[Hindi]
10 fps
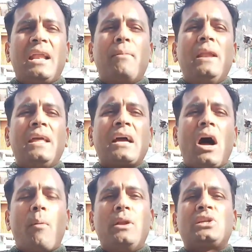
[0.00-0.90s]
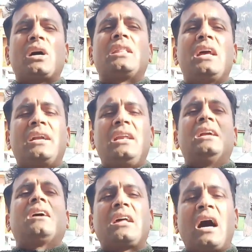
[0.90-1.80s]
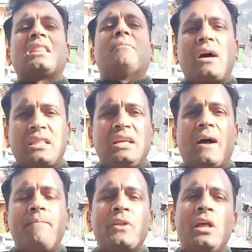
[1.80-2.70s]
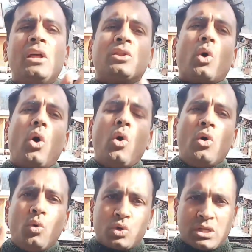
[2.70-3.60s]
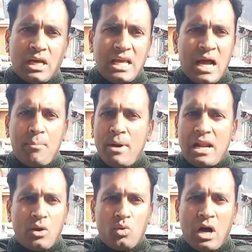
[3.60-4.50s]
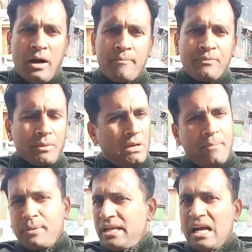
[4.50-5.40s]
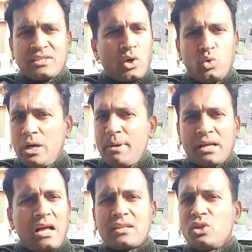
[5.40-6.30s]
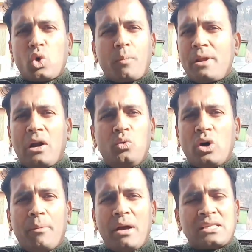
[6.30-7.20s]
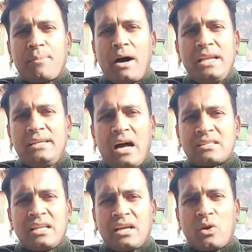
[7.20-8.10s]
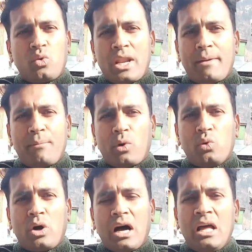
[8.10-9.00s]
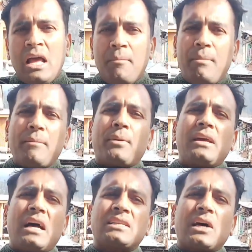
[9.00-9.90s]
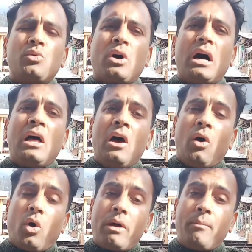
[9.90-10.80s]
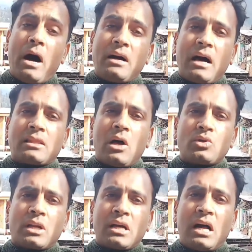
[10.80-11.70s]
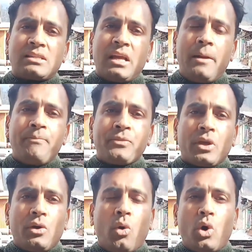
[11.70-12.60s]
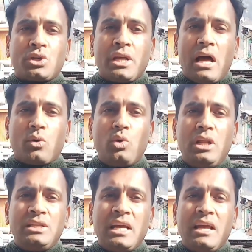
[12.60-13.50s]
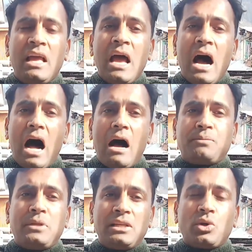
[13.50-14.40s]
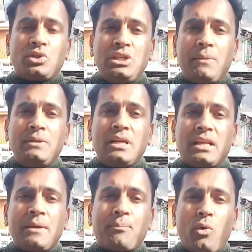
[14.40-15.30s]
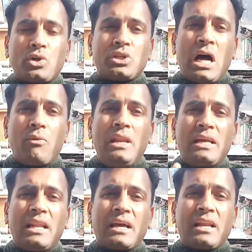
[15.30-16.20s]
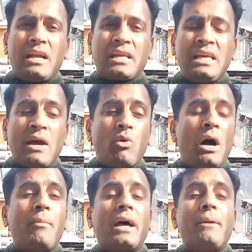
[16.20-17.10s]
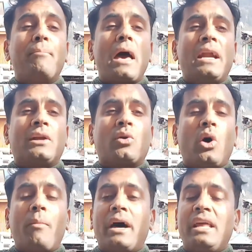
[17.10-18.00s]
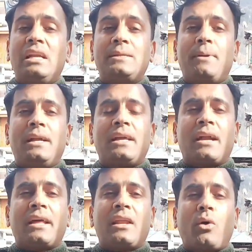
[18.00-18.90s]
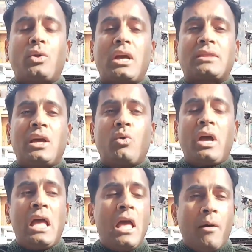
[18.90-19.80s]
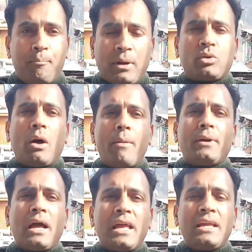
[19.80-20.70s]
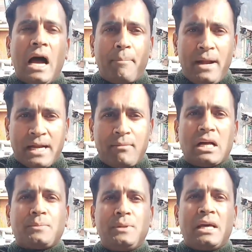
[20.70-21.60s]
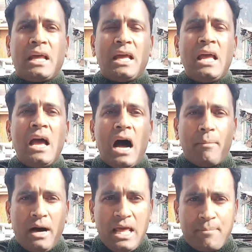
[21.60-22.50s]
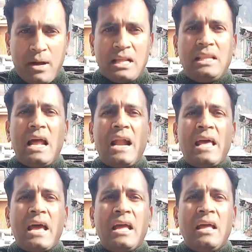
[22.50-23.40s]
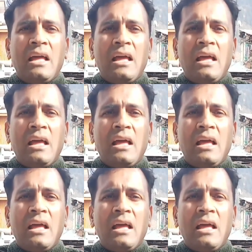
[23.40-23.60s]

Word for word: एडब्ल्यू का अब्लिश कर दिया डिलीट कर खत्म कर दिया तो उसके लिए हम मैं लड़ूंगा मैं प्रयास करूंगा मैं कागजी तौर पर लड़ूंगा मैं जबानी डांस नहीं करूंगा ना मैं बोलूंगा मैं प्रयास करूंगा और मैं मांग करता हूं सरकार से कि होश के नाखून लीजिए आपने जो चीफ इंजीनियर की पोस्ट चुनाव वैली के लिए क्रिएट की है वो हमारे मेरिट को हमारे एलिजिबिलिटी क्राइटेरिया को देखते हुए भद्रा में बिठाई यहाँ पे एटमोसफियर है हमारे पास लैंड है